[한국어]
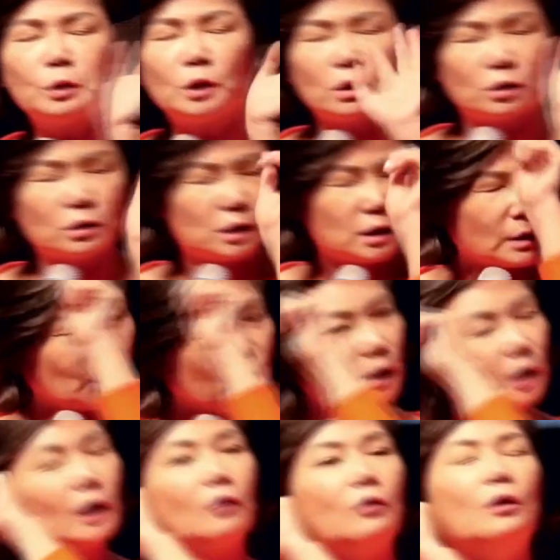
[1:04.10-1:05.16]
못해요. 전 진짜
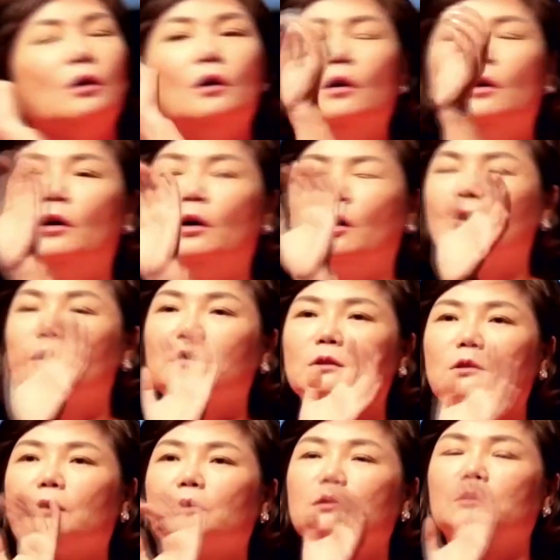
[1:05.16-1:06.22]
못한다고. 그러고
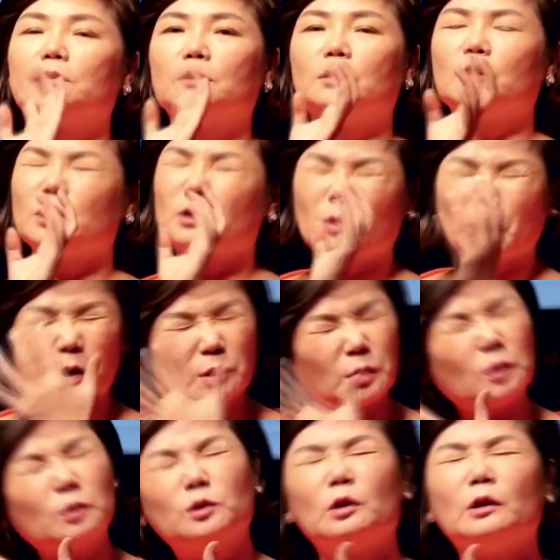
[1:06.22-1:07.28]
나서 그들이
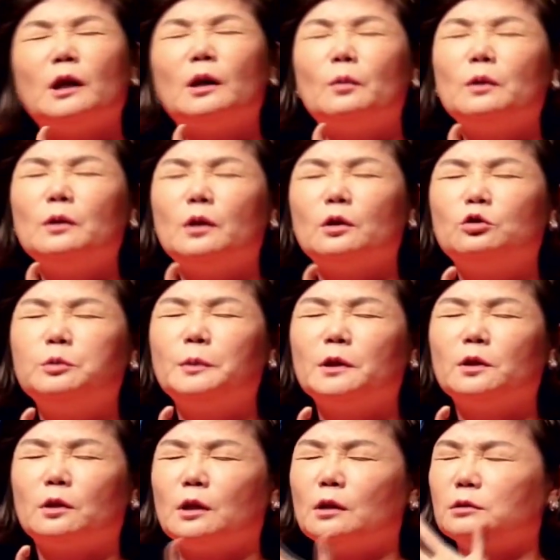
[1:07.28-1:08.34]
계속 전화가 오는 거예요. 두 번
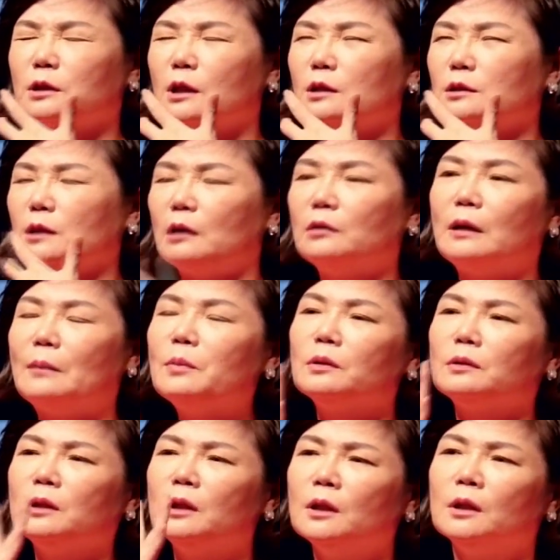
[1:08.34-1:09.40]
더. 그래갖고 제가 그랬어요.
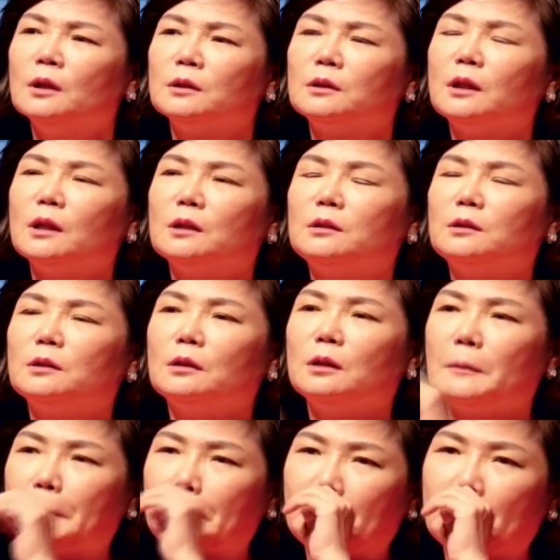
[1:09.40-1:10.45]
한번 제가
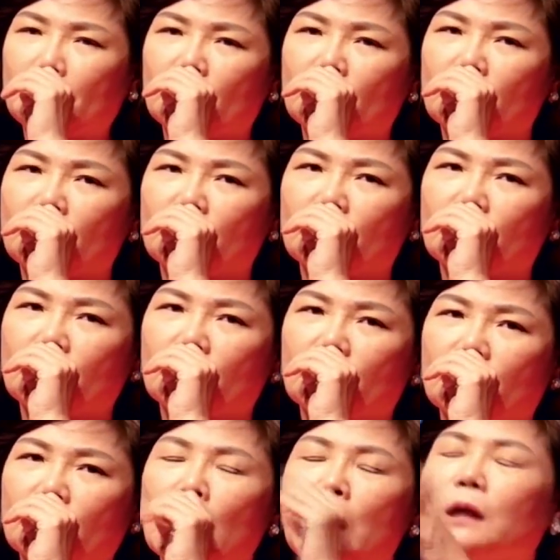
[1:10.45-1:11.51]
그러니까
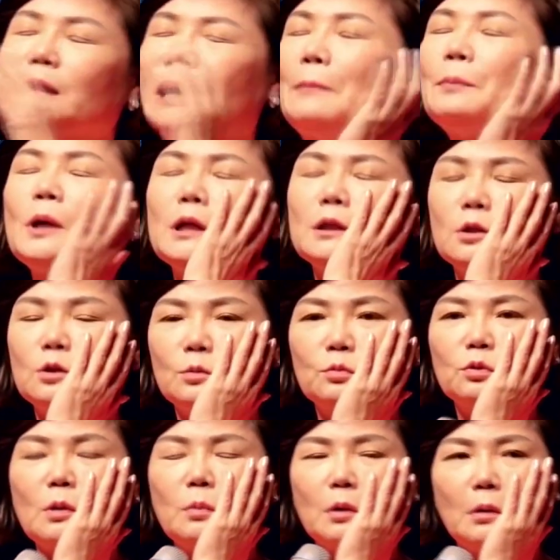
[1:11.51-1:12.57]
남편한테 좀
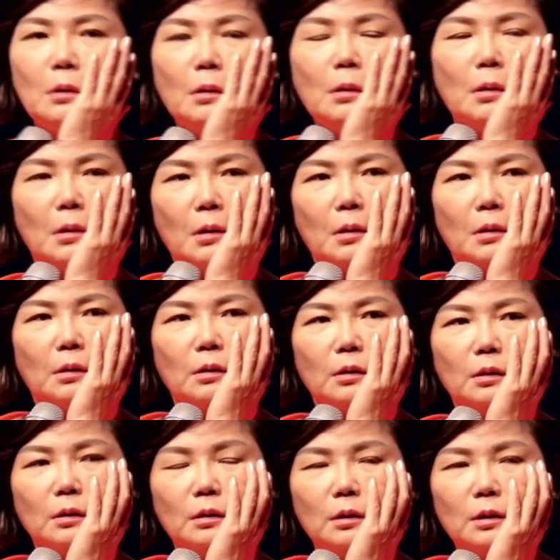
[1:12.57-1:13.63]
물어보고
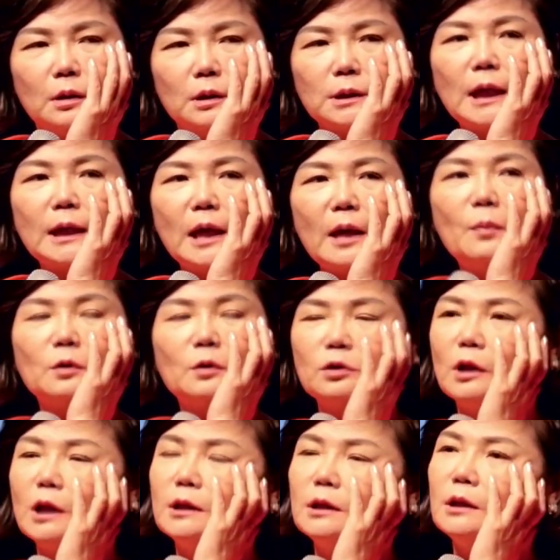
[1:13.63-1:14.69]
상의해보고
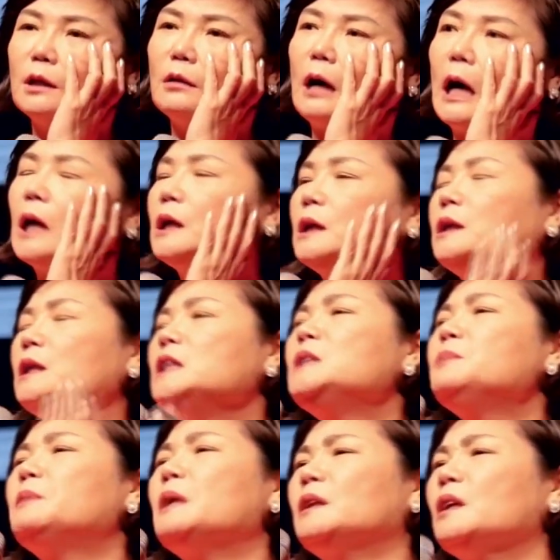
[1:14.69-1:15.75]
전화 드린다고. 아니 근데
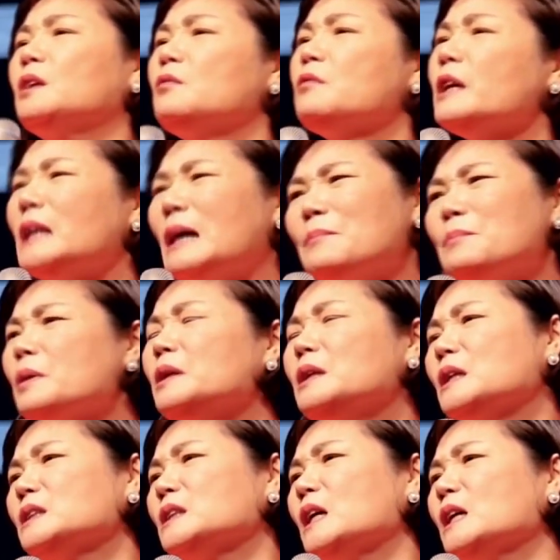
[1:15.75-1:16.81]
20대 때는 왜
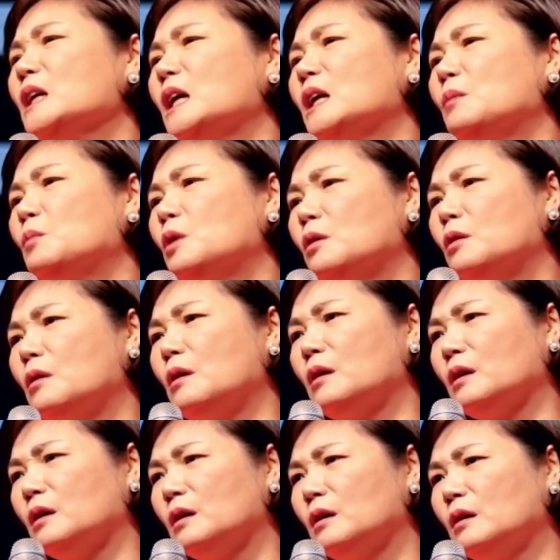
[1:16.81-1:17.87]
남편이랑 상의하나 몰라.
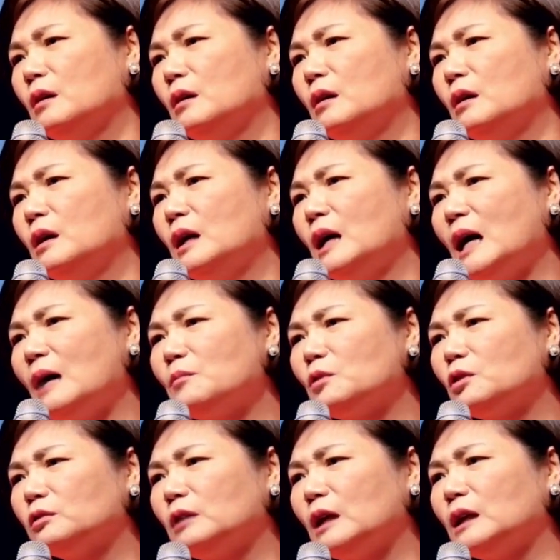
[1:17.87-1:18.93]

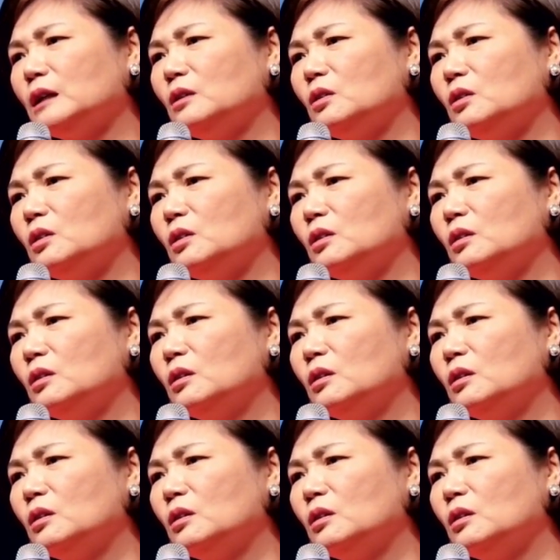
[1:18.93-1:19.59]
아무것도 아닌 걸.